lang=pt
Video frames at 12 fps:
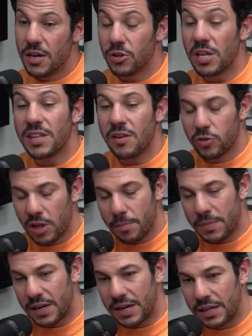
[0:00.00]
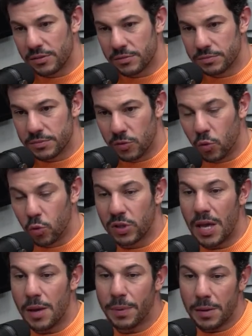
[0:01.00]
Eu tentei voltar para o mercado. Eu
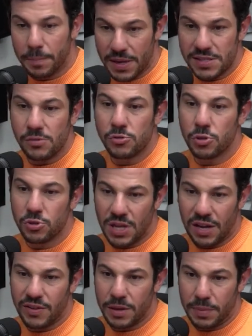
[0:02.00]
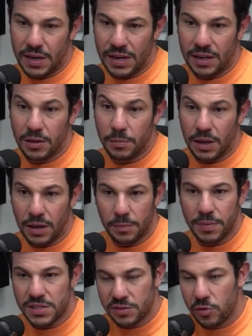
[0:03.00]
voltei uhum. para a empresa onde eu estava empregado. A
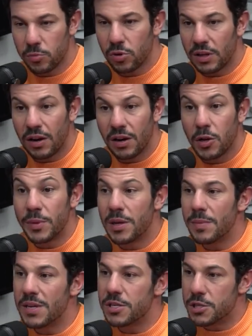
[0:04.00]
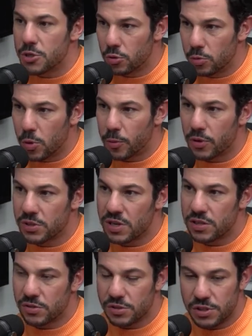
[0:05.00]
empresa foi muito legal. Ela não me demitiu no meu
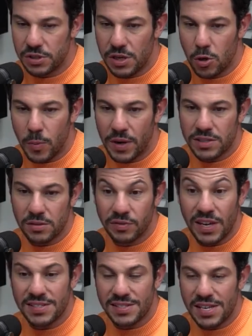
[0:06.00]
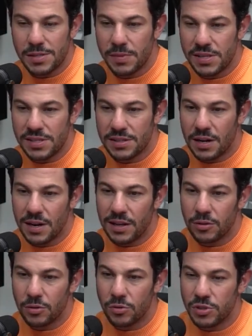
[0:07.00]
processo de recuperação. Fiquei seis meses
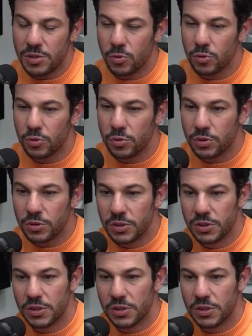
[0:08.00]
internado no Lucim Montoro,